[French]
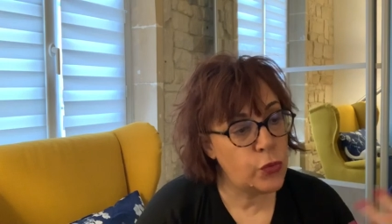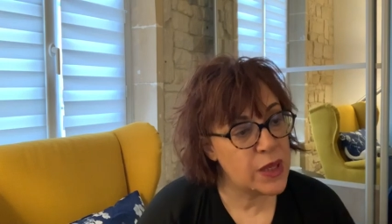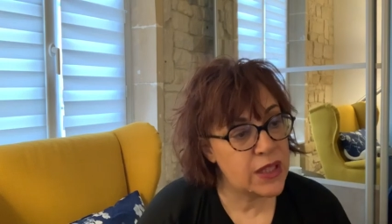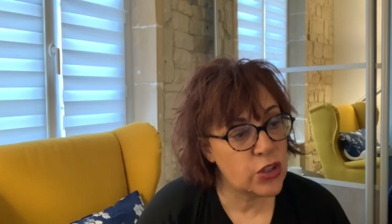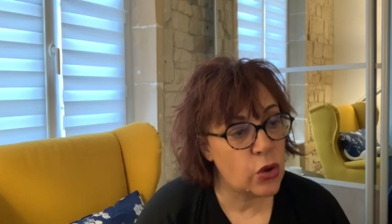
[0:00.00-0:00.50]

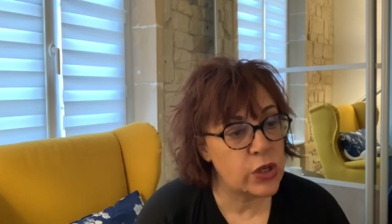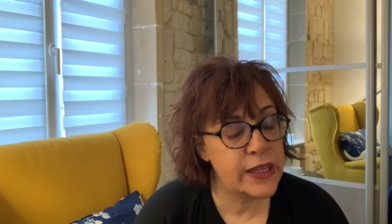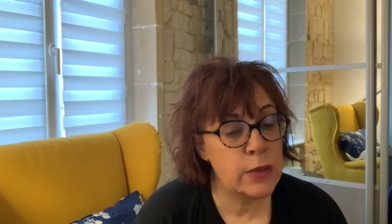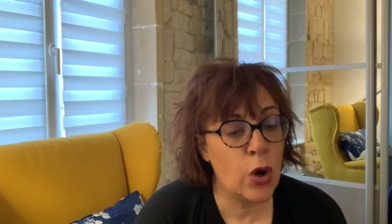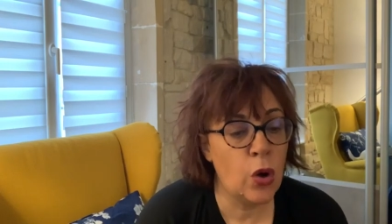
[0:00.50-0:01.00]
mettez
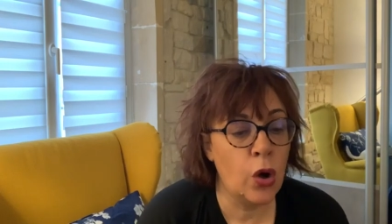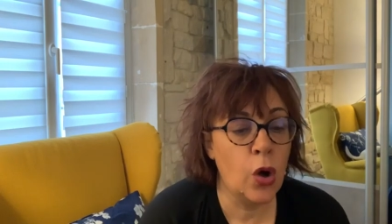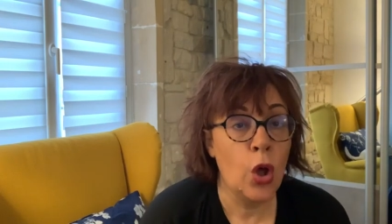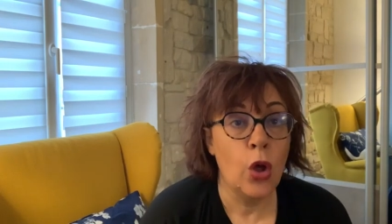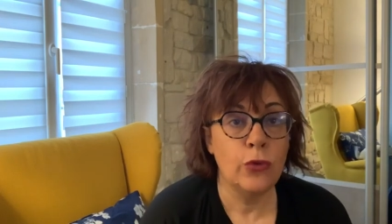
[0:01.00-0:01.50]

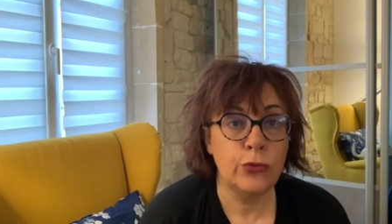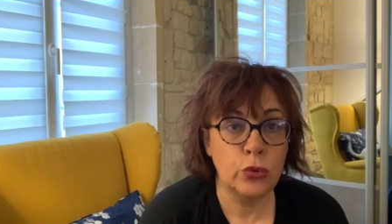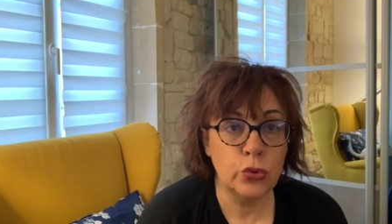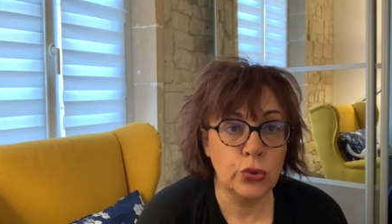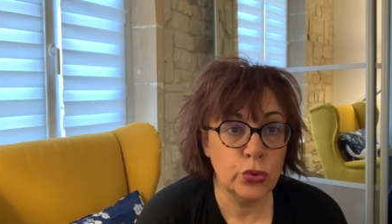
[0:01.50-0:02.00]
tranquillement,
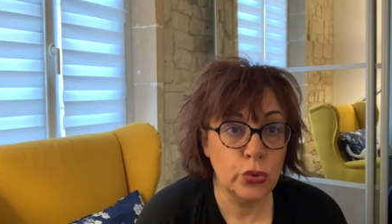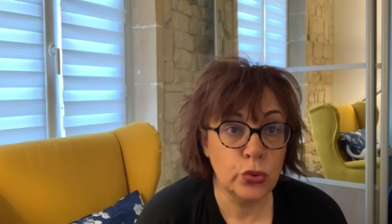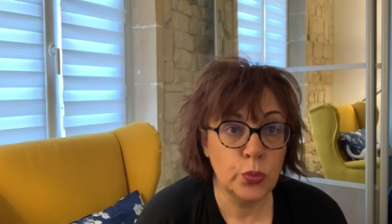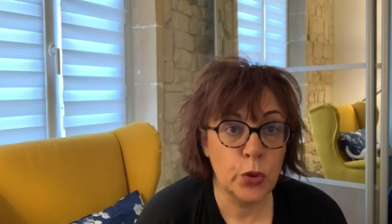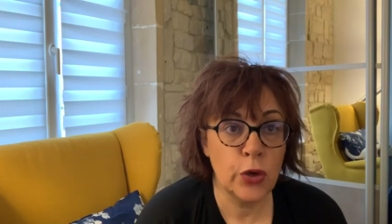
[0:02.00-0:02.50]

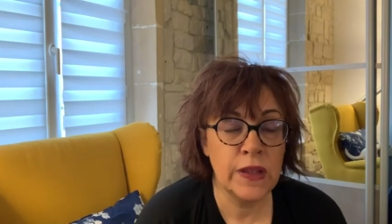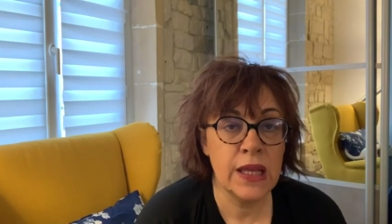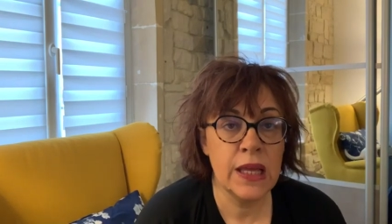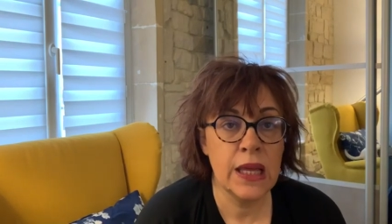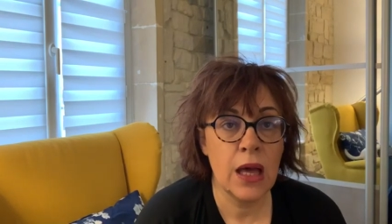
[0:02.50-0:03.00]
vous
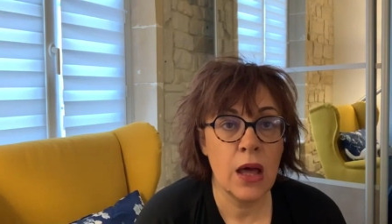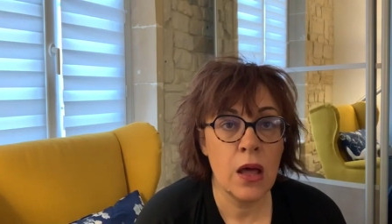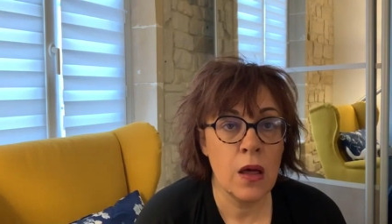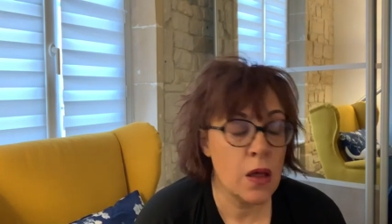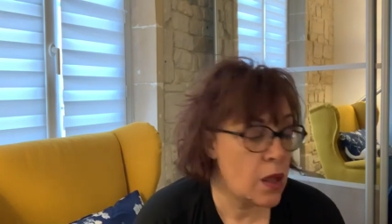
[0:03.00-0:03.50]
prenez
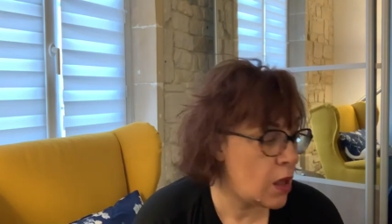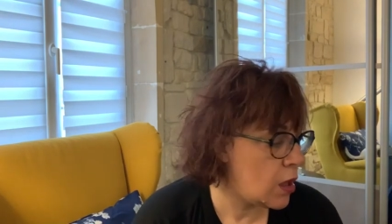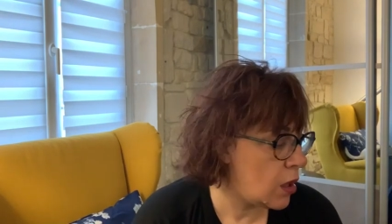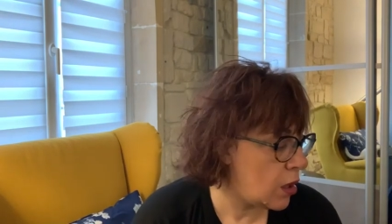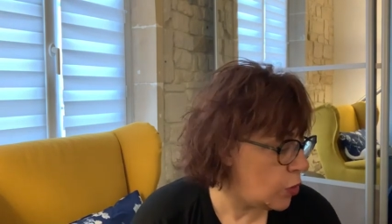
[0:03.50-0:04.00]

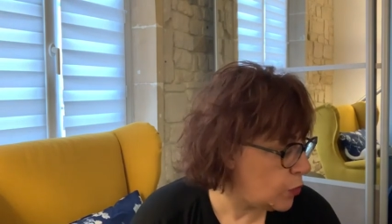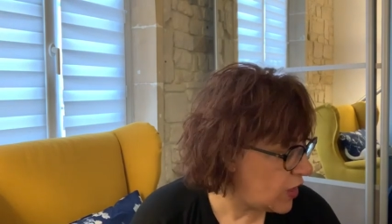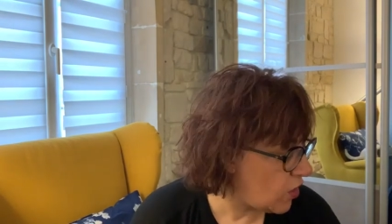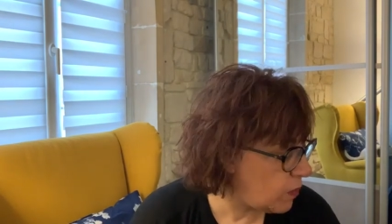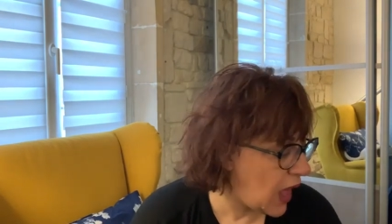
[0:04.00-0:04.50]
euh, une
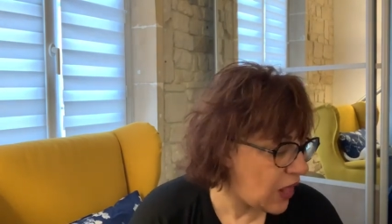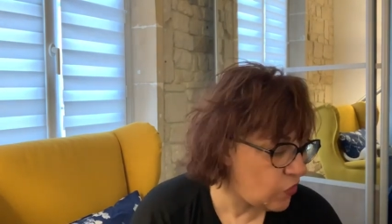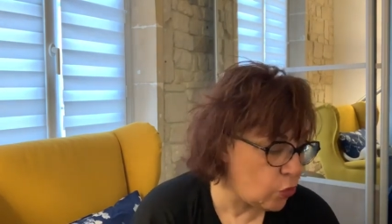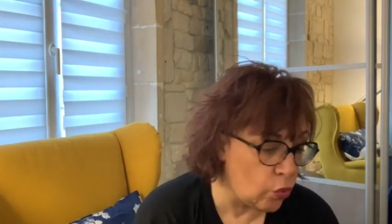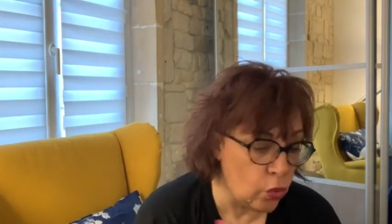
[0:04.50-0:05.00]
bonne
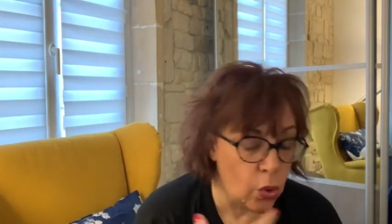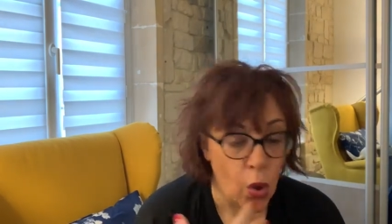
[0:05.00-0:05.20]
inspiration,